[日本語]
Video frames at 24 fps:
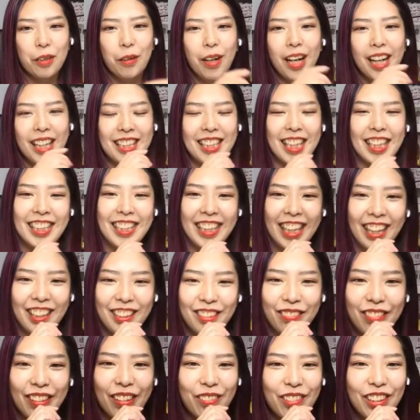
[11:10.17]
白い写真
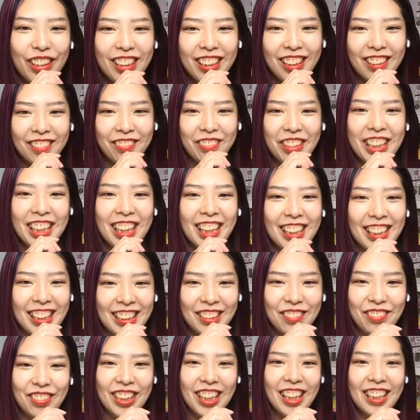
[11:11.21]
100枚持ってるみたい
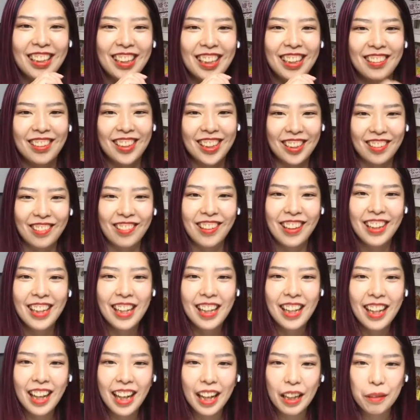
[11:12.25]
です。ブランディングすご。
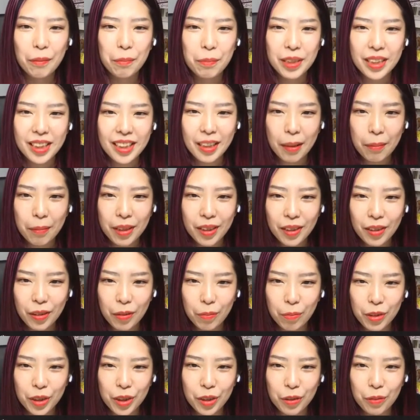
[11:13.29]
あの水玉の
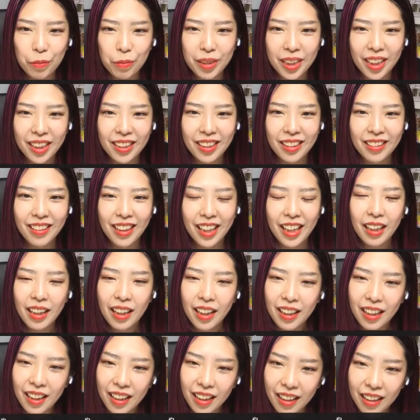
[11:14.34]
人も超ブランディング。え、
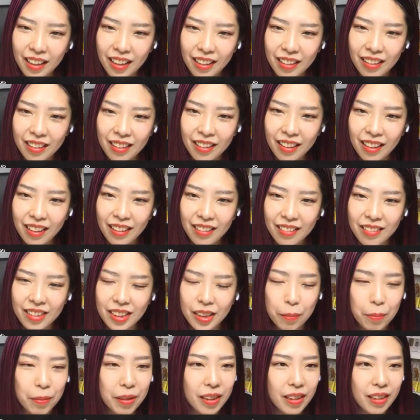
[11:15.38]
えー、
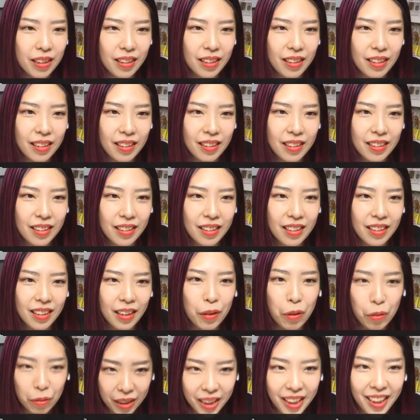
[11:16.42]
草間
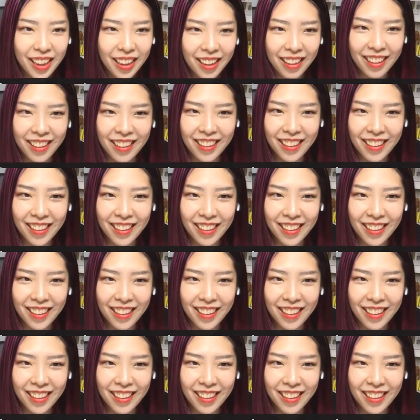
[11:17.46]
弥生